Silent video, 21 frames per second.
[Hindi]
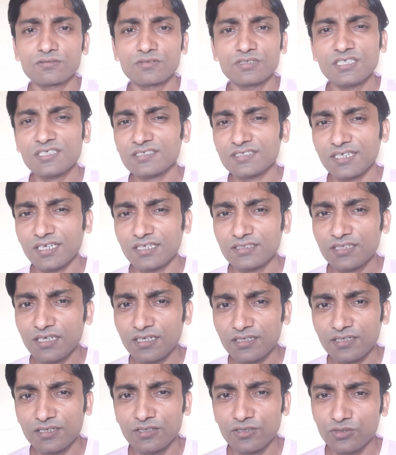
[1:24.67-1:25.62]
ये
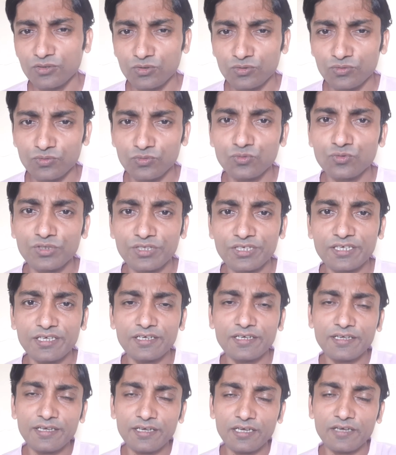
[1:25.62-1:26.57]
ज़्यादा दूरी
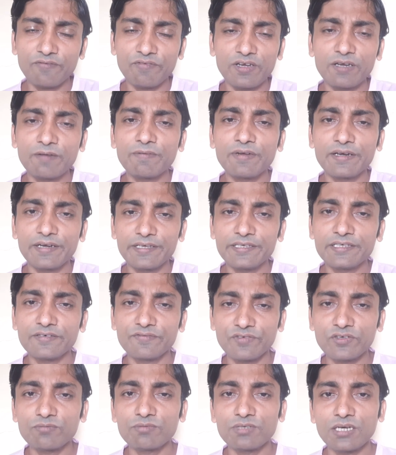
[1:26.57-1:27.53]
के लिए अवेलेबल नहीं है
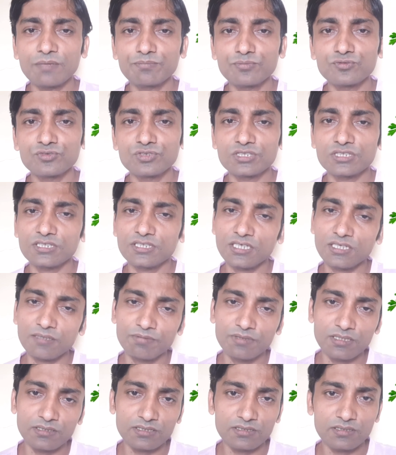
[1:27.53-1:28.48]
फिर भी आप पूछिए ये
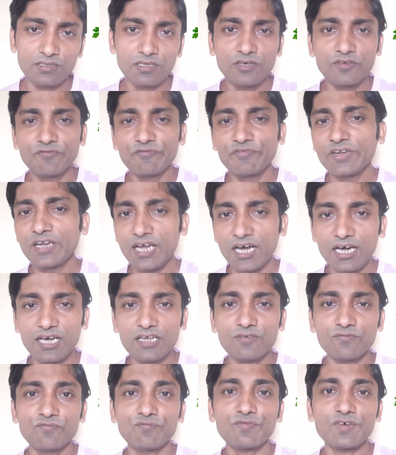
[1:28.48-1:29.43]
अभी
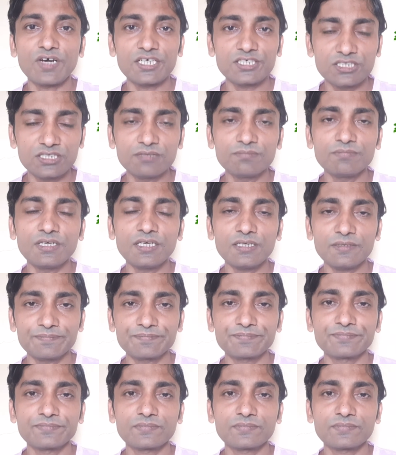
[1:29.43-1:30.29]
फ़िलहाल वाशी में